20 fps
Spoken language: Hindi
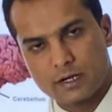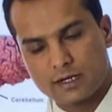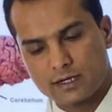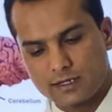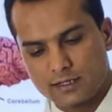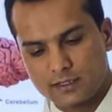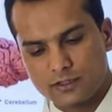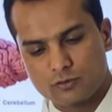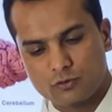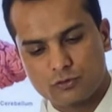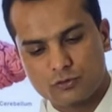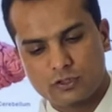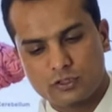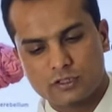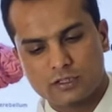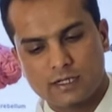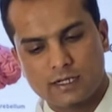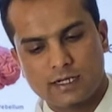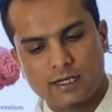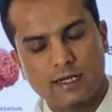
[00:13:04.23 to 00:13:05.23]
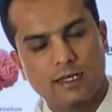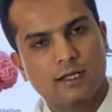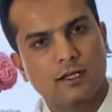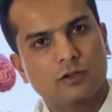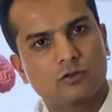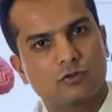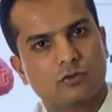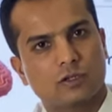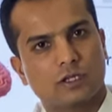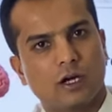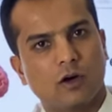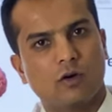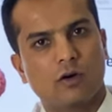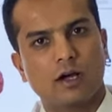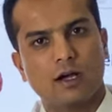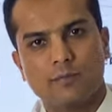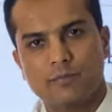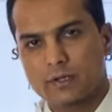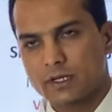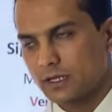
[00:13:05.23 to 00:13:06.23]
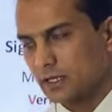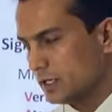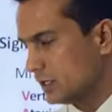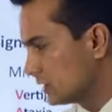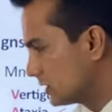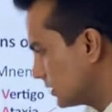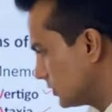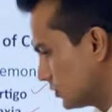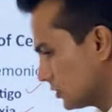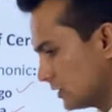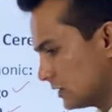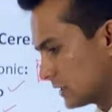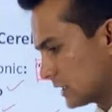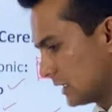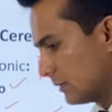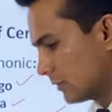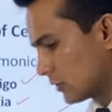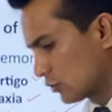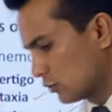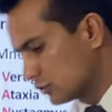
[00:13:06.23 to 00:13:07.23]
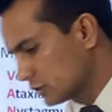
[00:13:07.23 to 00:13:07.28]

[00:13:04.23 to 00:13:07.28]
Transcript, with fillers: पकड़ने की कोशिश करेगा तो क्या होगा इंटेंशनल ट्रेमर हो